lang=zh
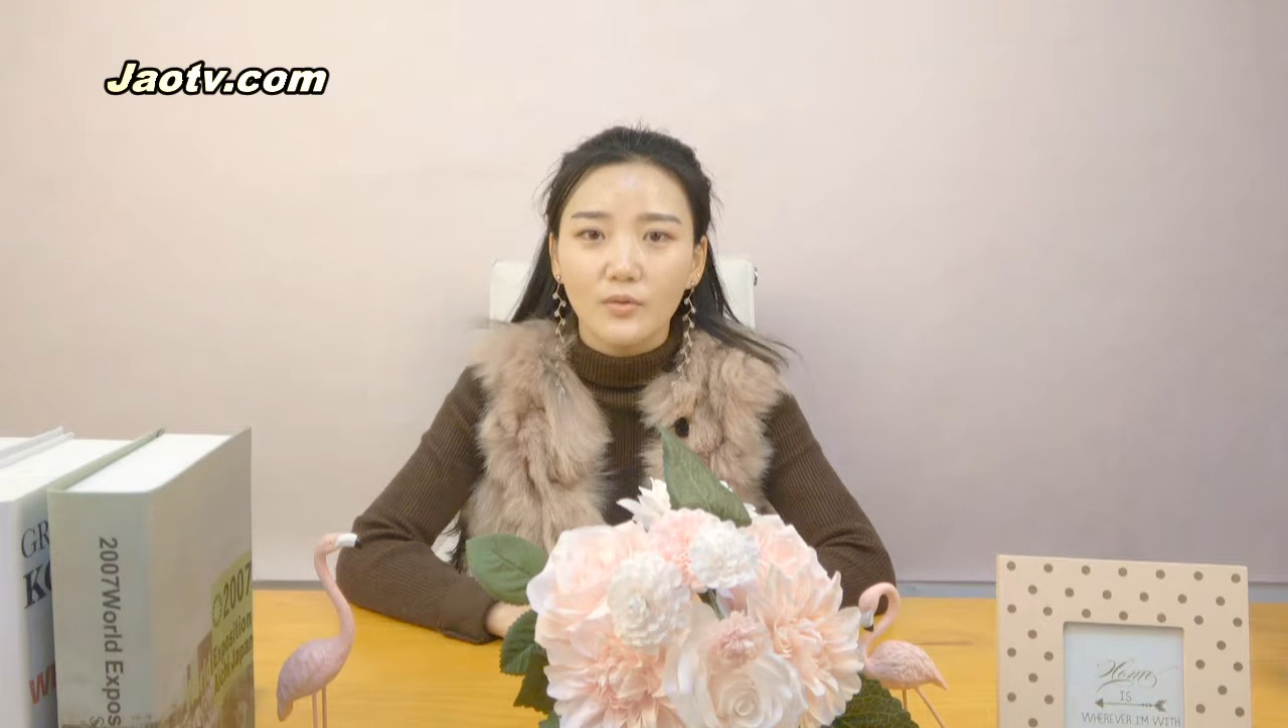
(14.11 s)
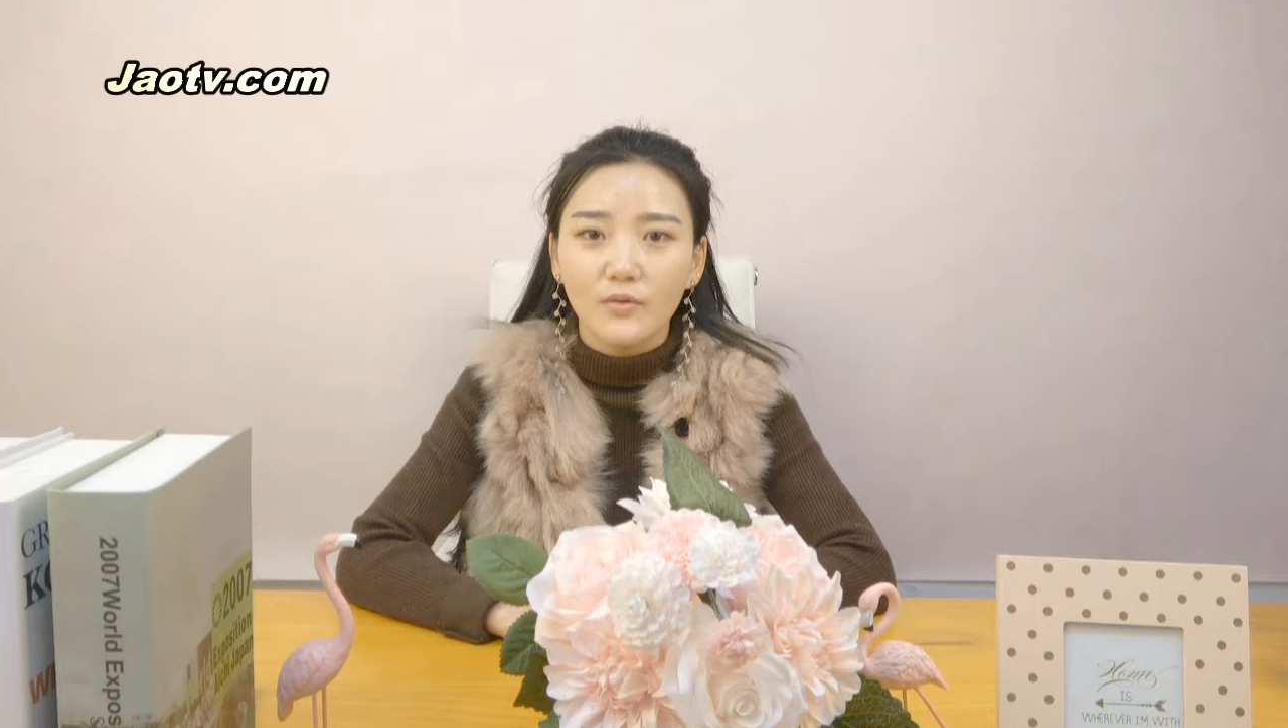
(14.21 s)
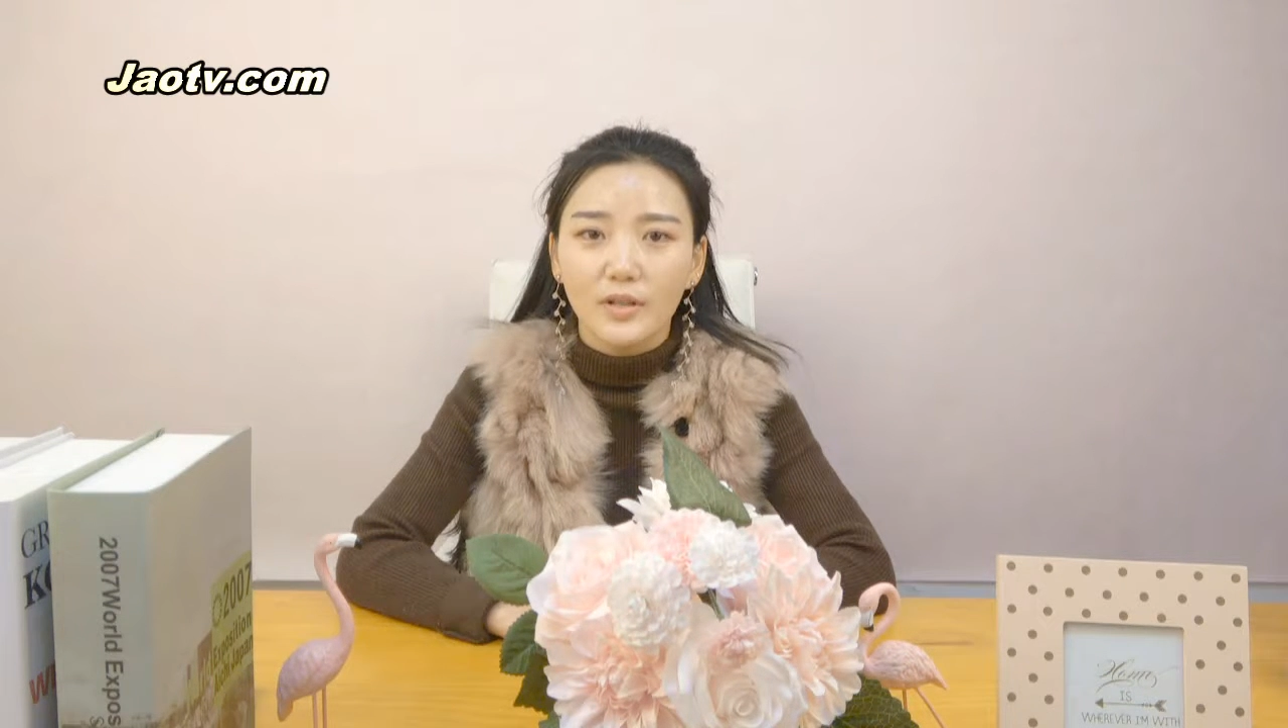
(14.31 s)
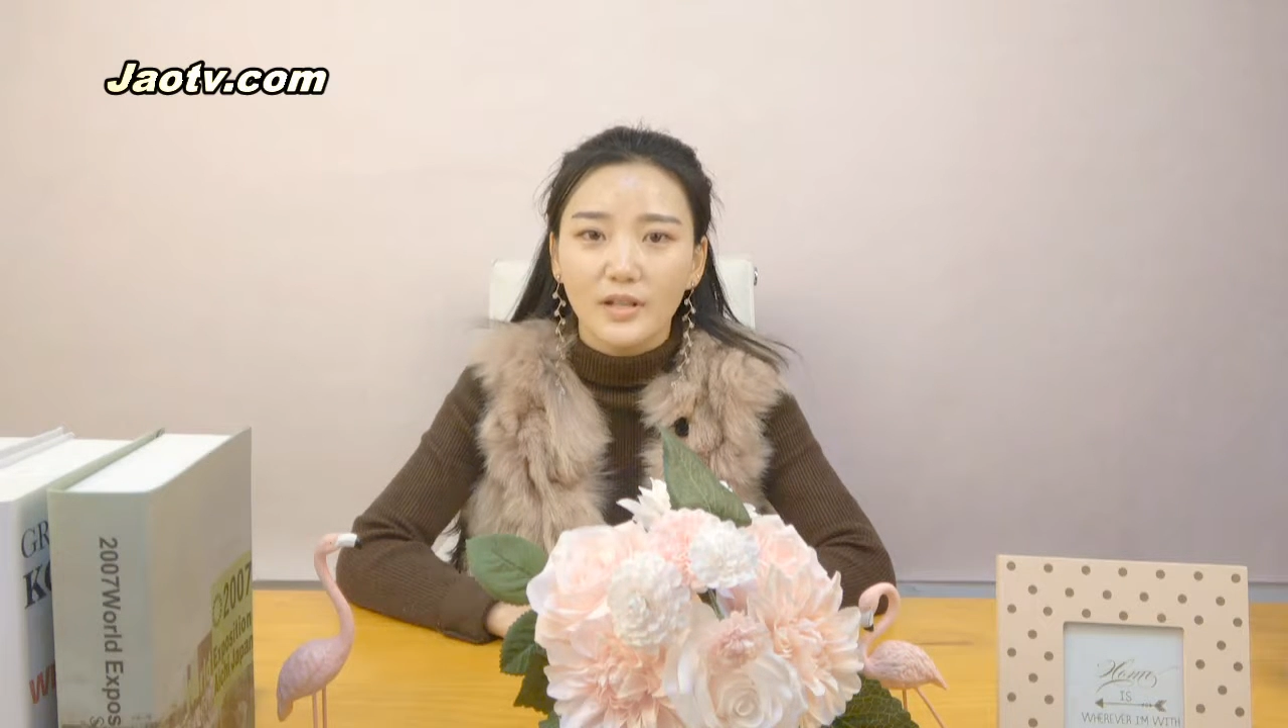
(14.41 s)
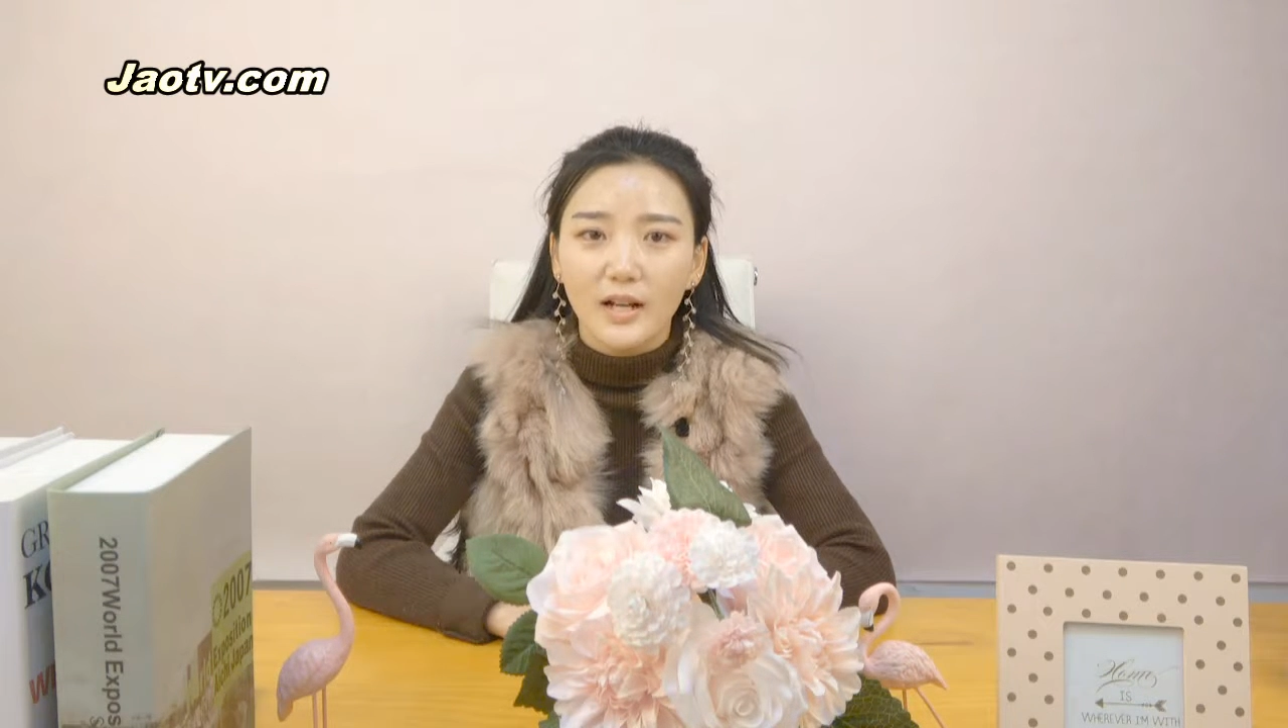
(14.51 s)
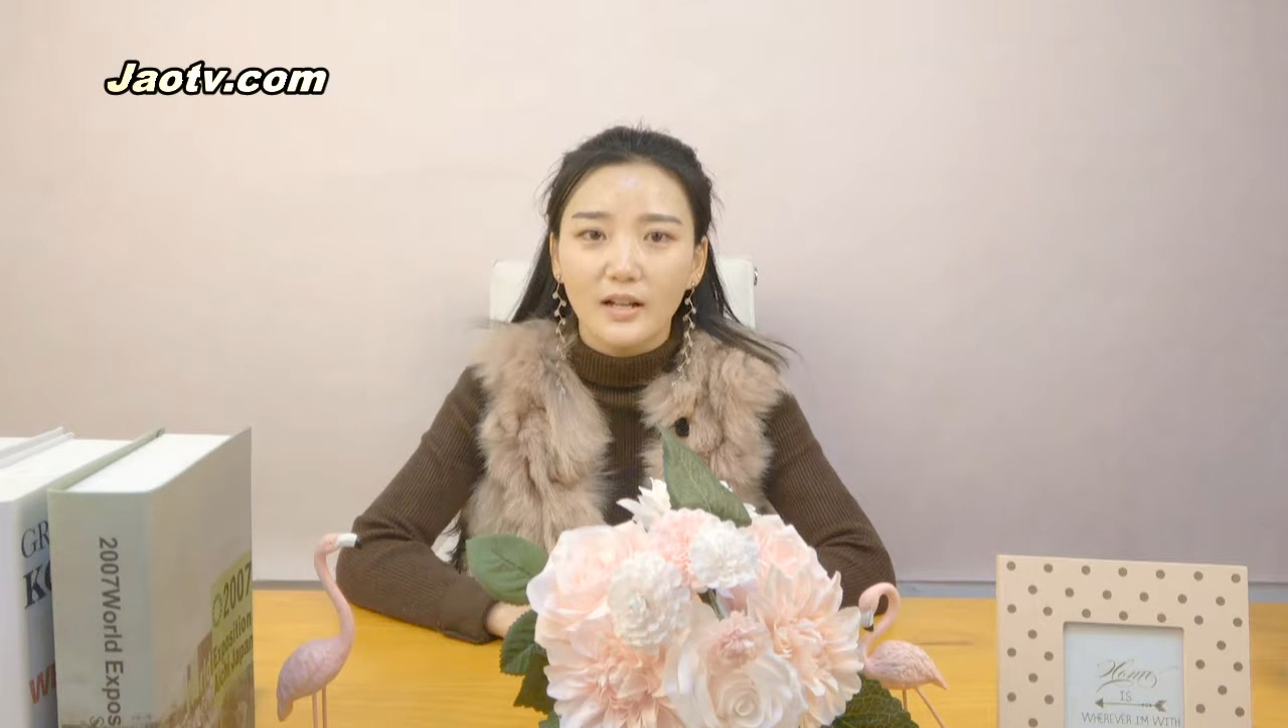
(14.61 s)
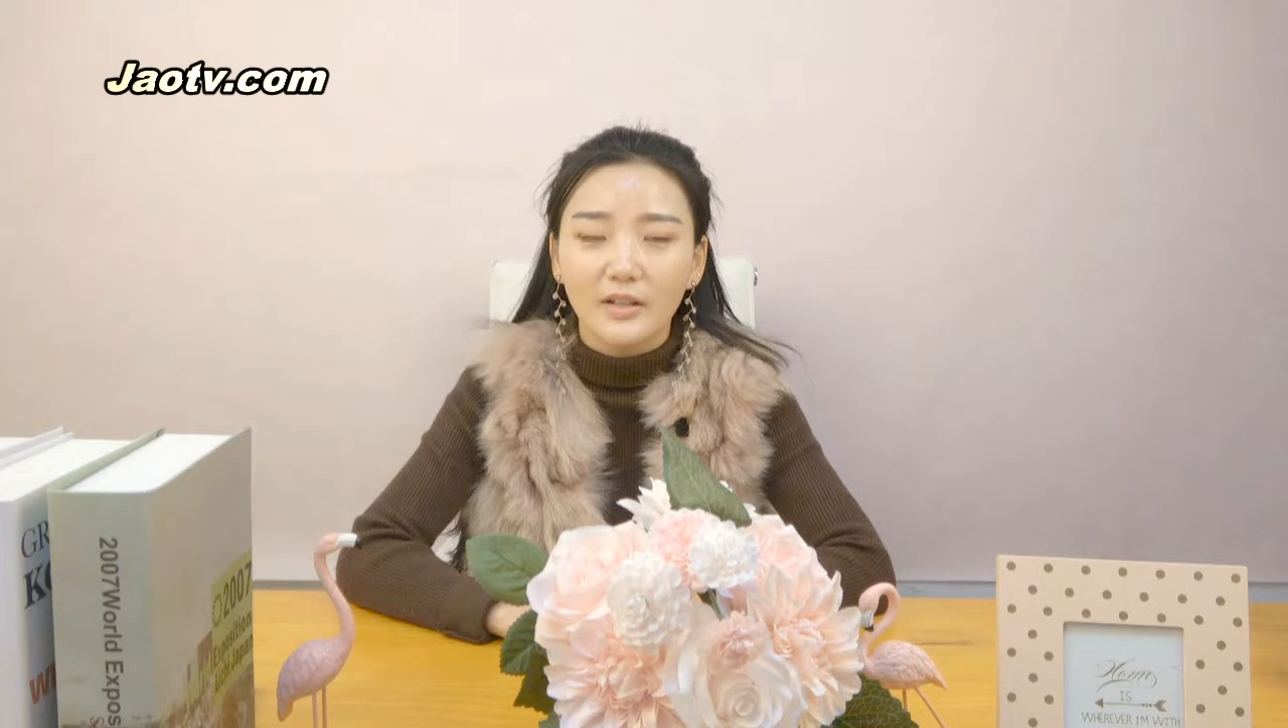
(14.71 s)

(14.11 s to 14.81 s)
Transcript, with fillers: 中这三